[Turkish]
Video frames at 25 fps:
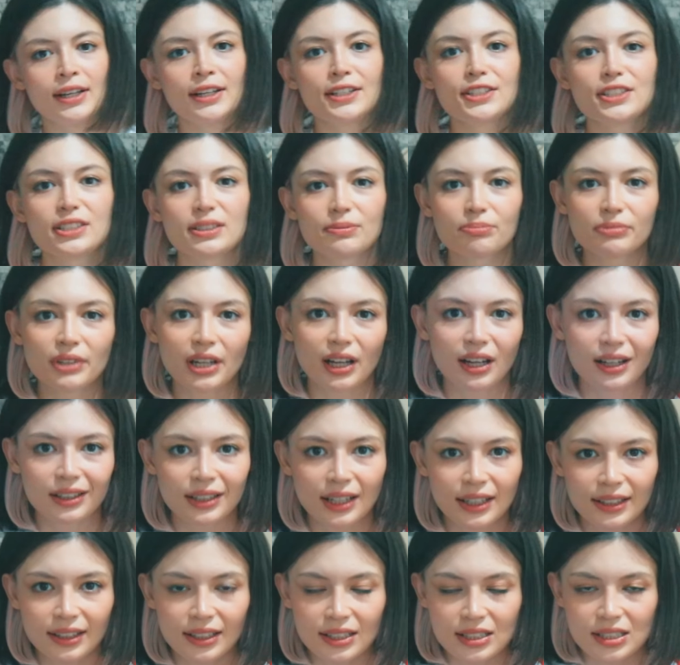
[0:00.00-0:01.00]
Şimdi
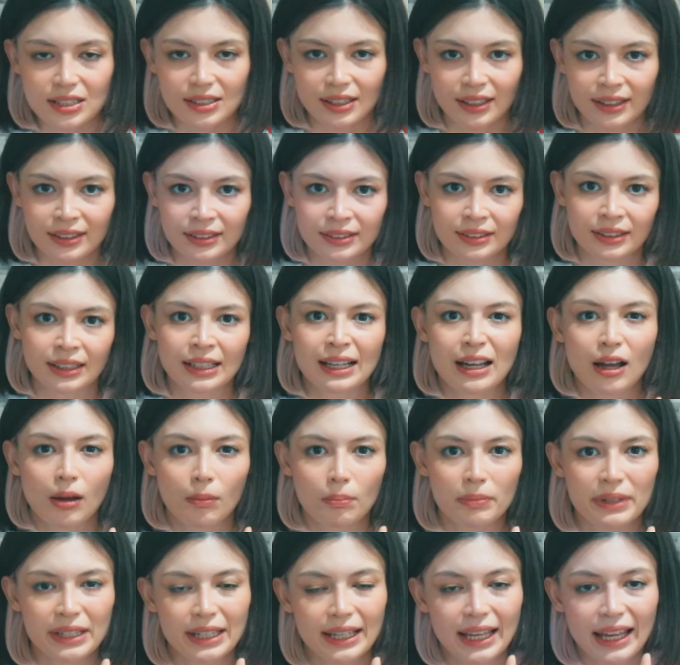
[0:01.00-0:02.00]
arkadaşlar
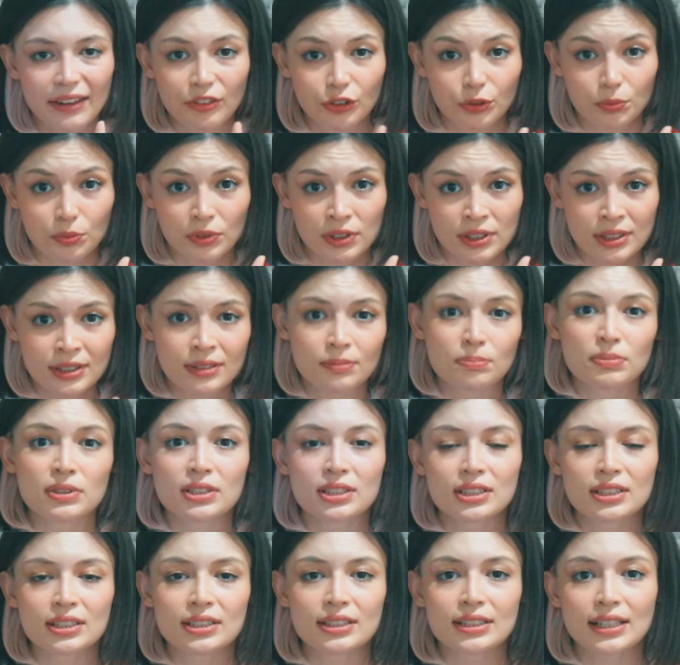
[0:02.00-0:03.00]
bir evimiz
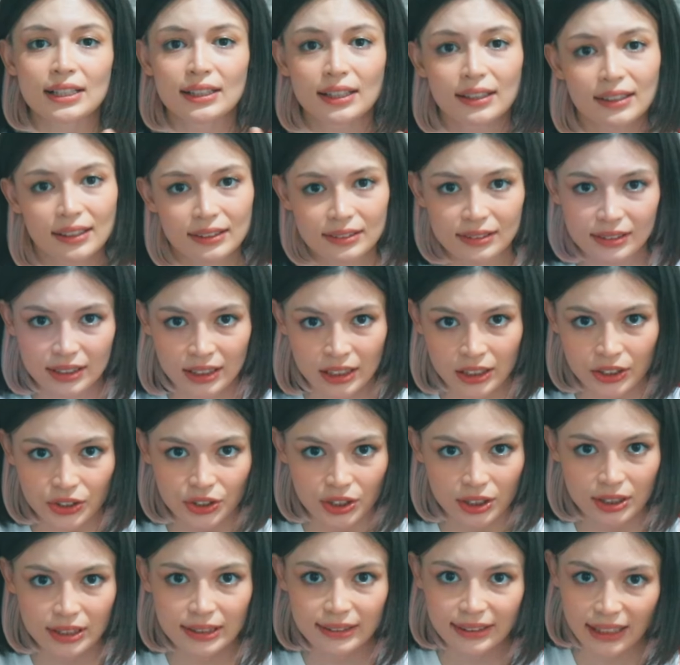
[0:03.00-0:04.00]
bizi yalan ettiği
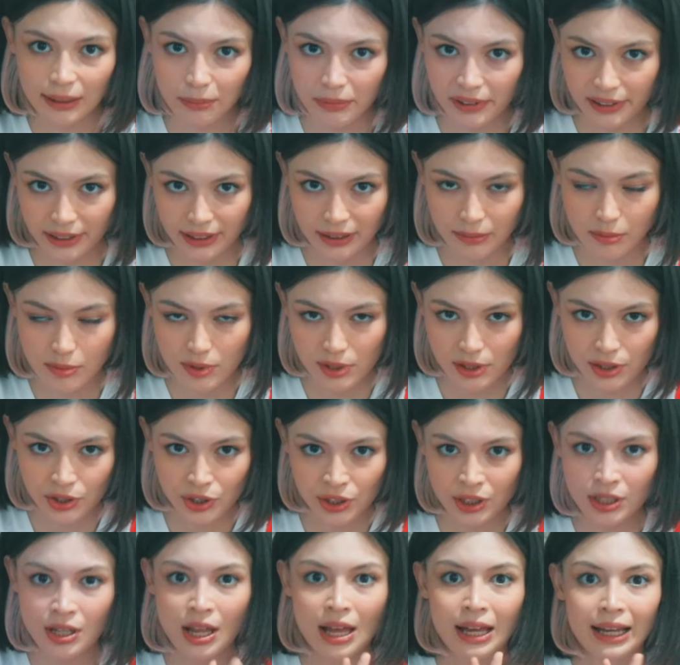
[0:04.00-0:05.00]
için gidemediğimiz
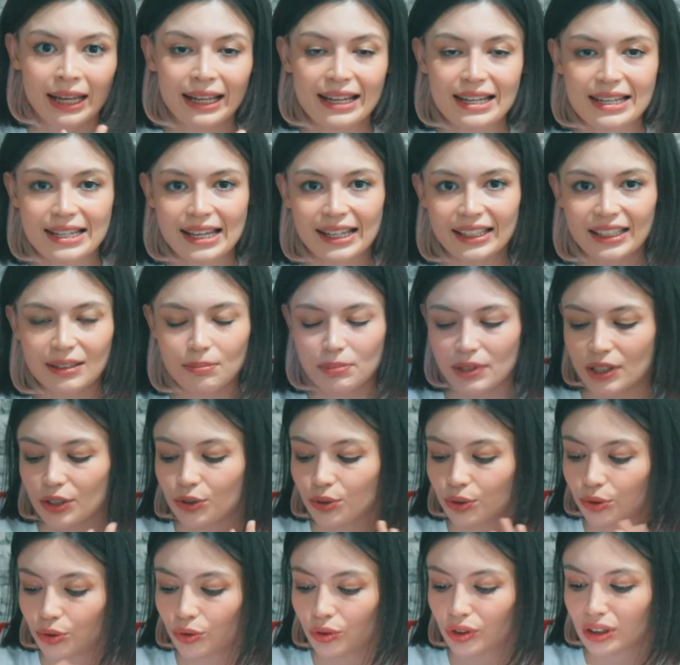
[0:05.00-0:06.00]
için yeni bir
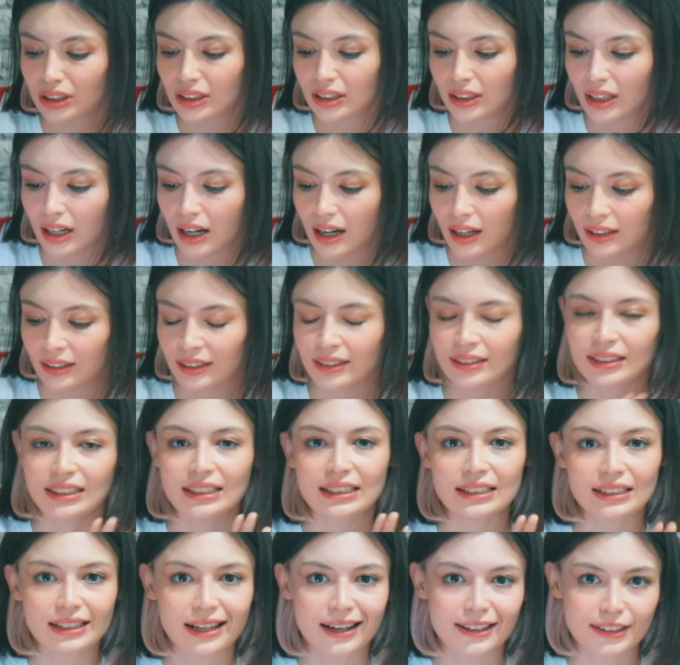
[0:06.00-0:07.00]
günlük kiralık
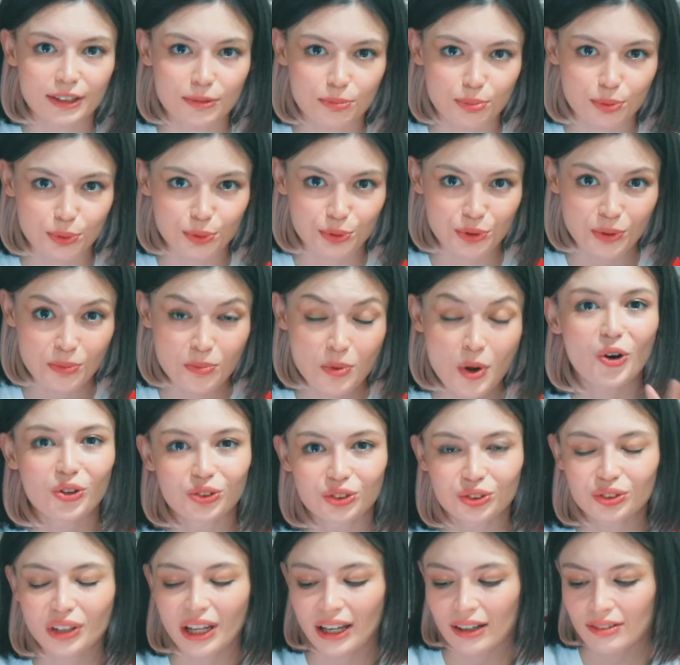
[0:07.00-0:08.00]
ilanı buldum.
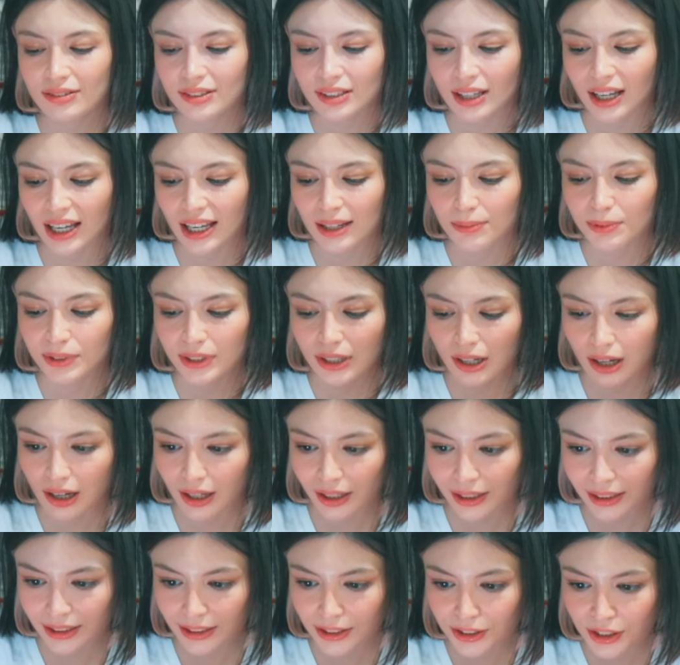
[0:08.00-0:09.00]
Onun ev sahibini
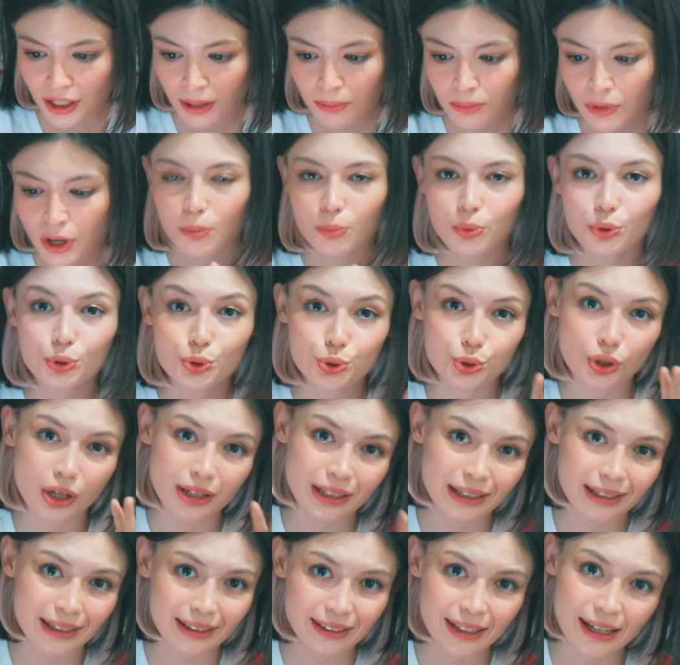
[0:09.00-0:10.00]
arayacağım. Bu şu
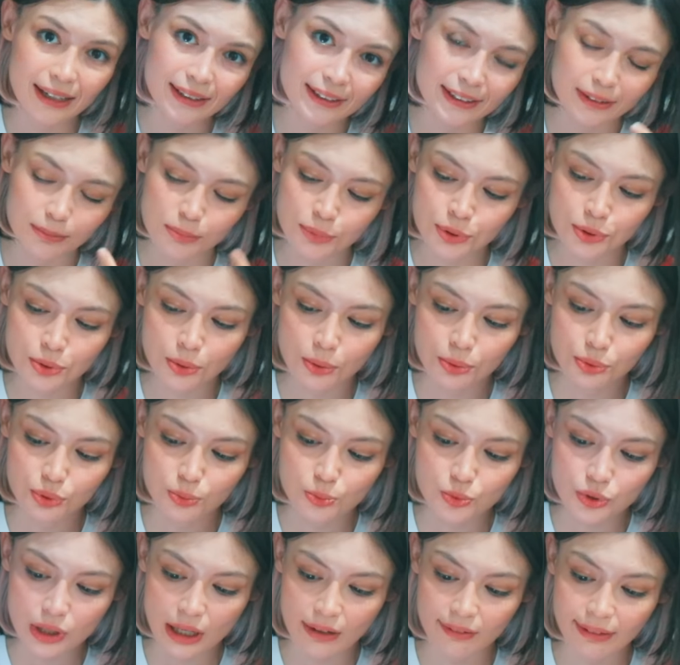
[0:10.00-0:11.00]
ana kadar gitmiş
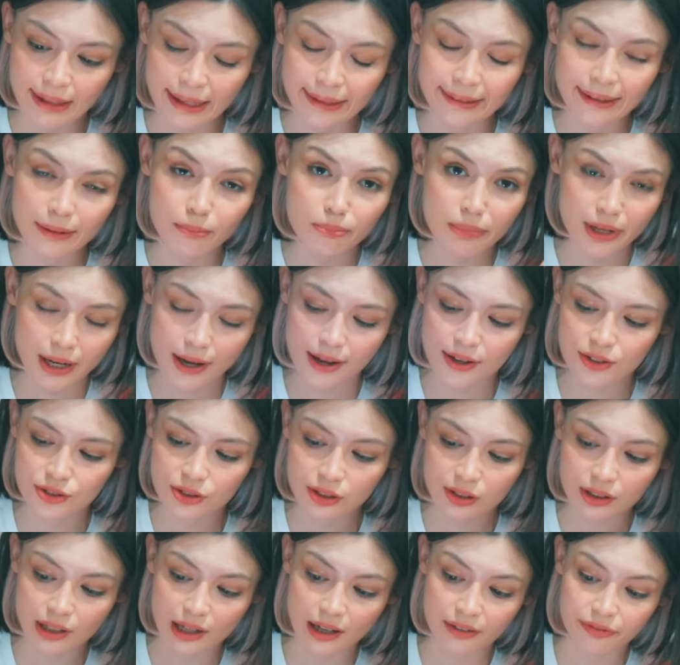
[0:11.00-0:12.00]
olduğumuz evlerden
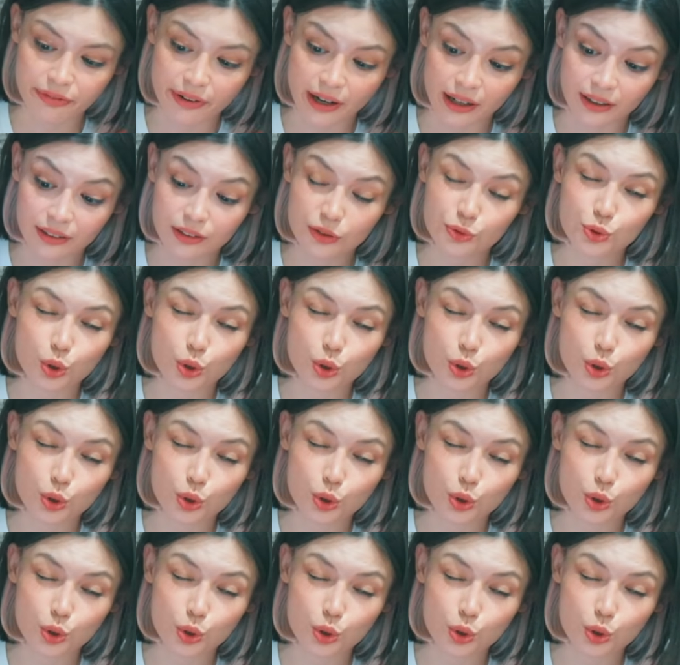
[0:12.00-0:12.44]
birazcık daha farklı.